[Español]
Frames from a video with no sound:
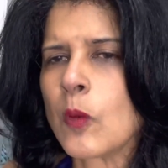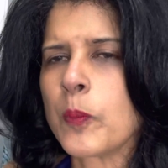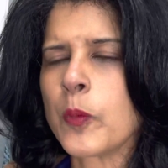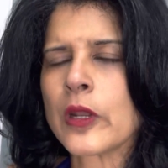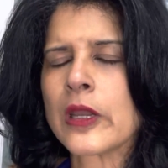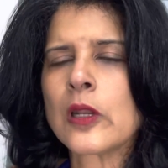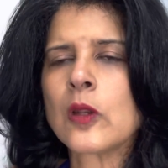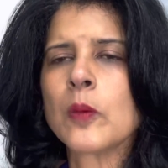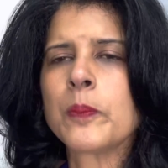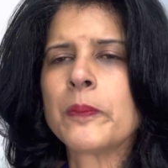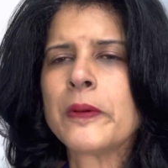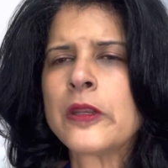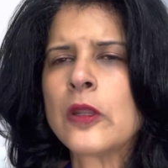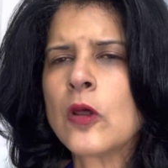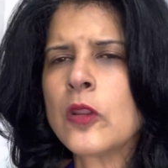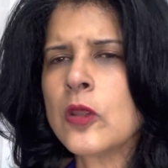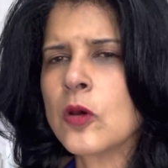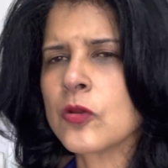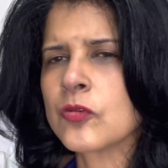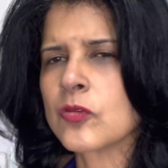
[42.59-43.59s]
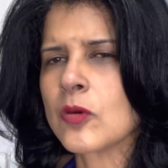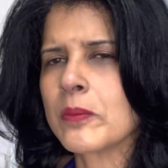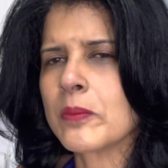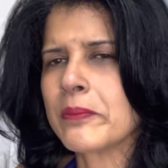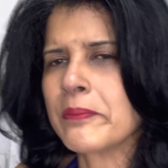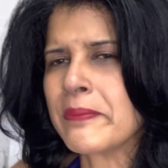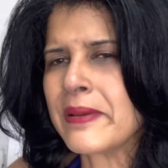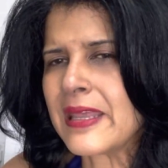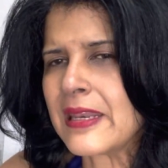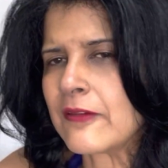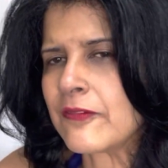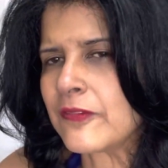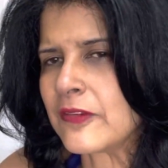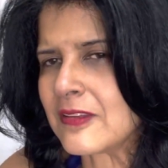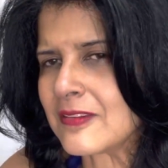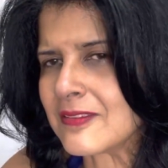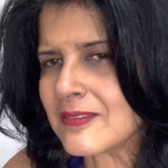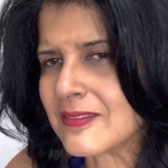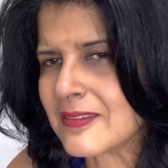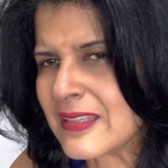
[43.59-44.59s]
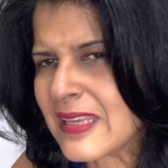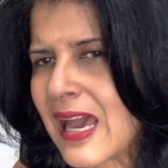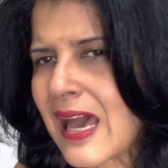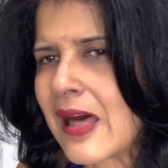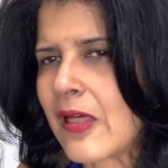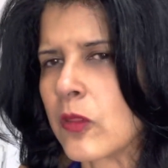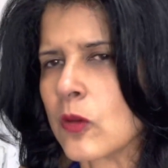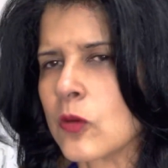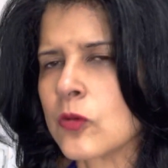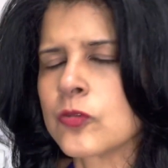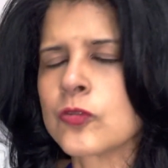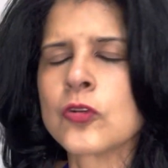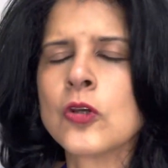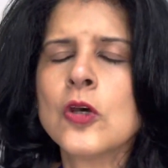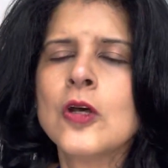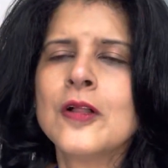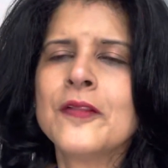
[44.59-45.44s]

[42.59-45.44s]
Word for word: porque los periódicos son beneficiados